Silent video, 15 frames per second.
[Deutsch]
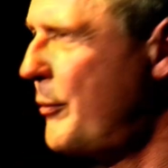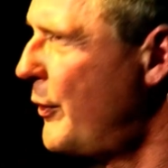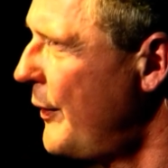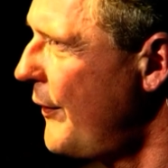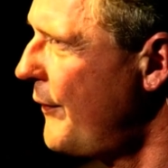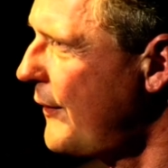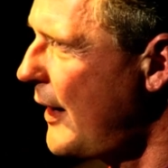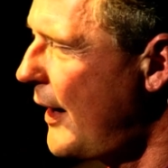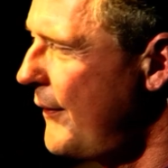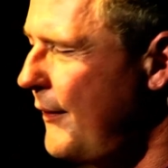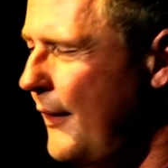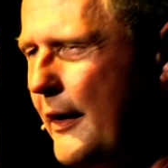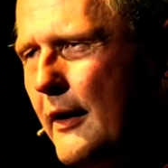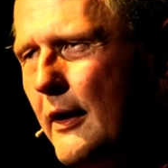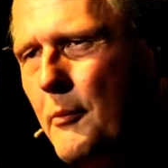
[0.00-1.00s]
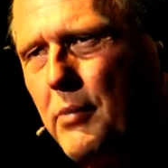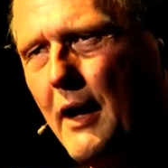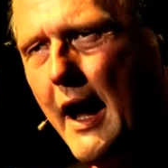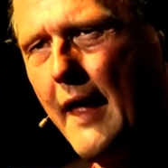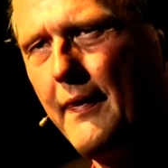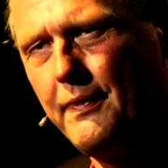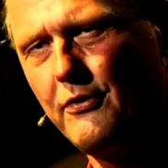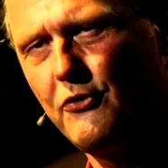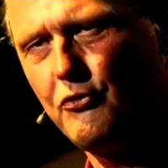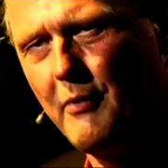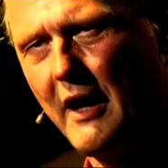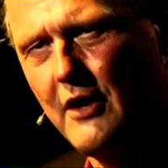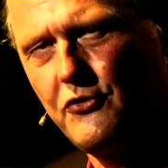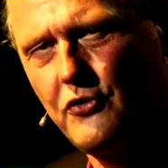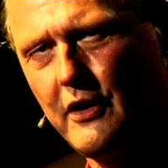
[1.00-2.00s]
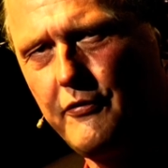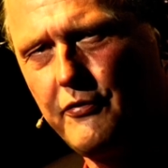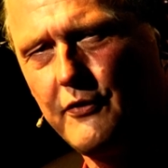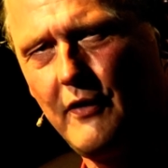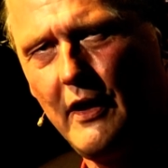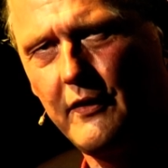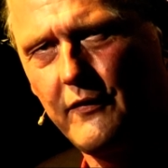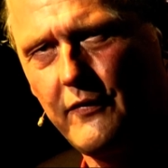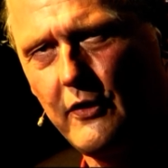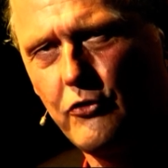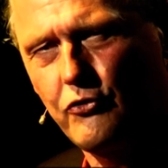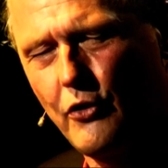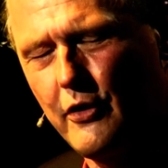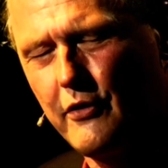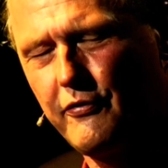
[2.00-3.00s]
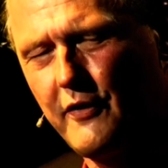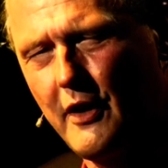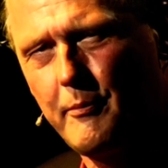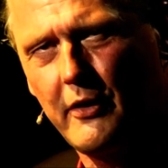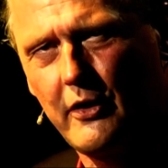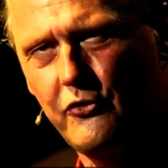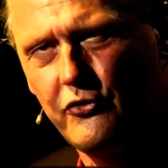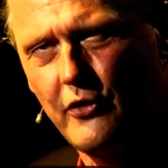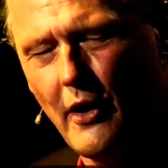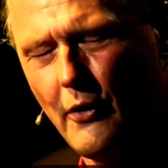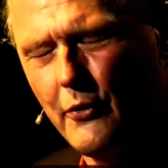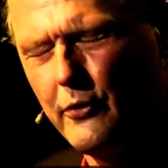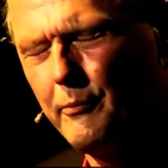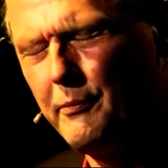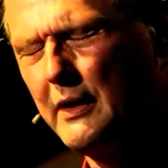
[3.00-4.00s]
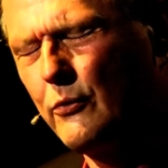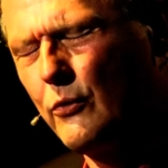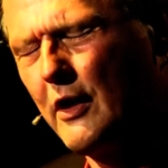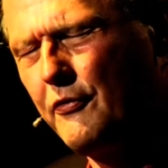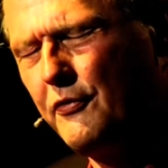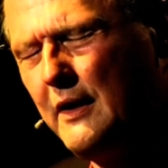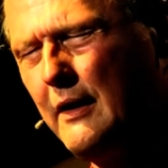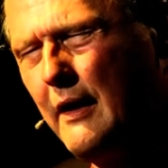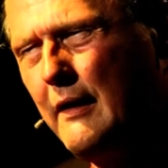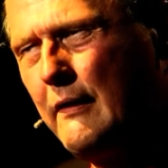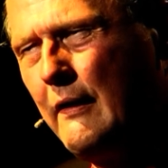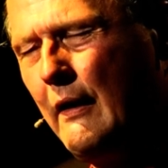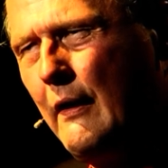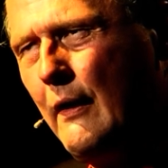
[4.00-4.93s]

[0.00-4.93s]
Bundeskanzlerin geplanten Schmähschrift, welche sich schönfärberisch Autobiografie nennt